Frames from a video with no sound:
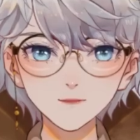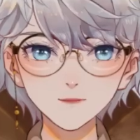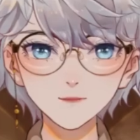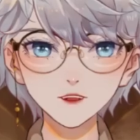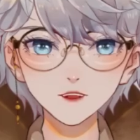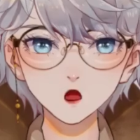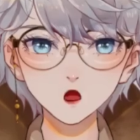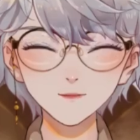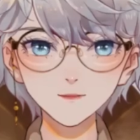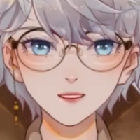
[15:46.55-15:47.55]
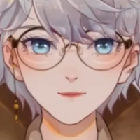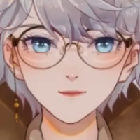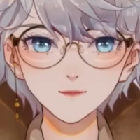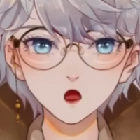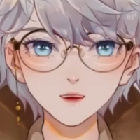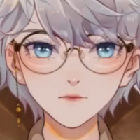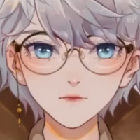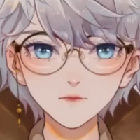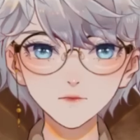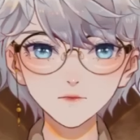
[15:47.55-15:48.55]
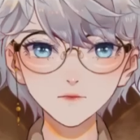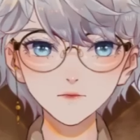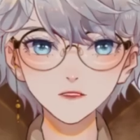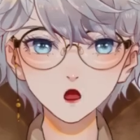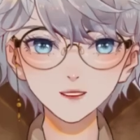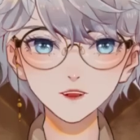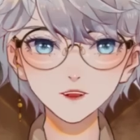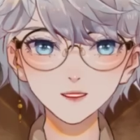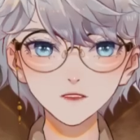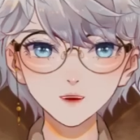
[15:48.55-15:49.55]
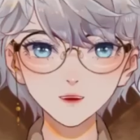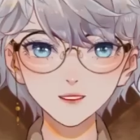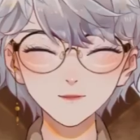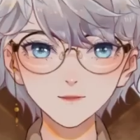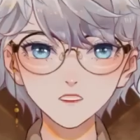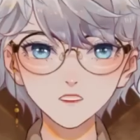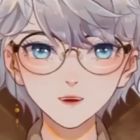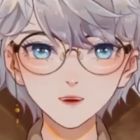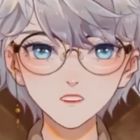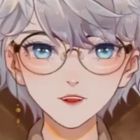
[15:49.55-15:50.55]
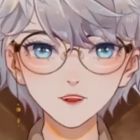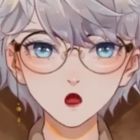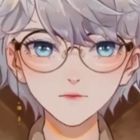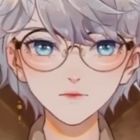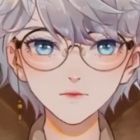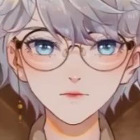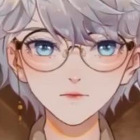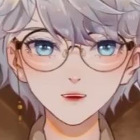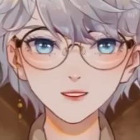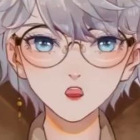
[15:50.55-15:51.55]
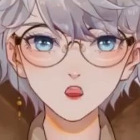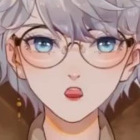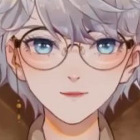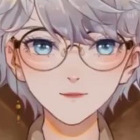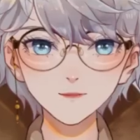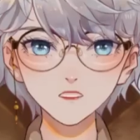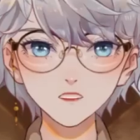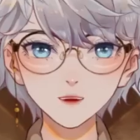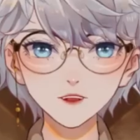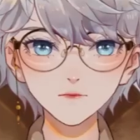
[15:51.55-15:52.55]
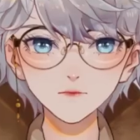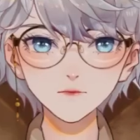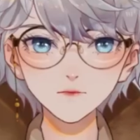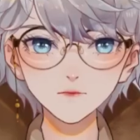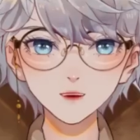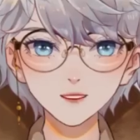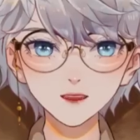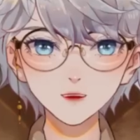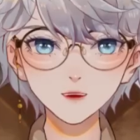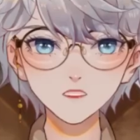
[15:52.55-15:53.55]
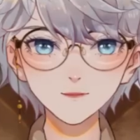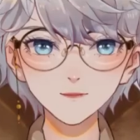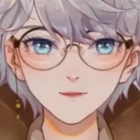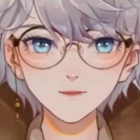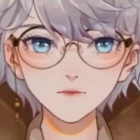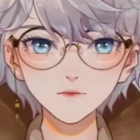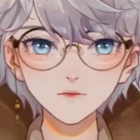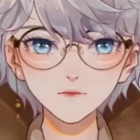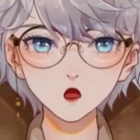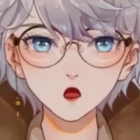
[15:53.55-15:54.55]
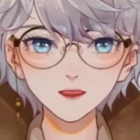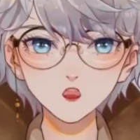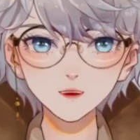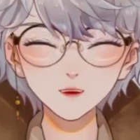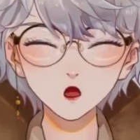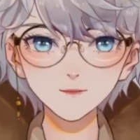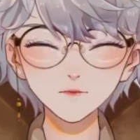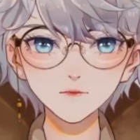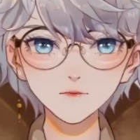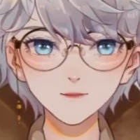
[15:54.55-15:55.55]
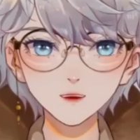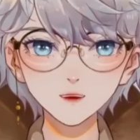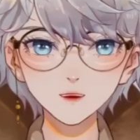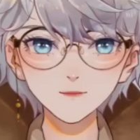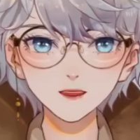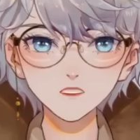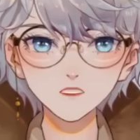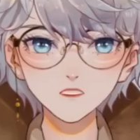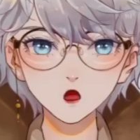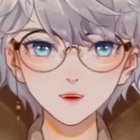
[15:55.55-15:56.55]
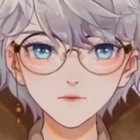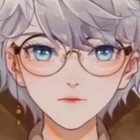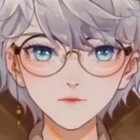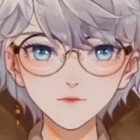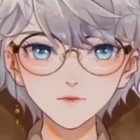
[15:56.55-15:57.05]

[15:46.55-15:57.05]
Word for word: 여러분은 플래처 부부가 어떤 처벌을 받아야 한다고 생각하시나요? 댓글로 남겨주세요. 재미있게 보셨다면 좋아요와 구독 부탁드리겠습니다.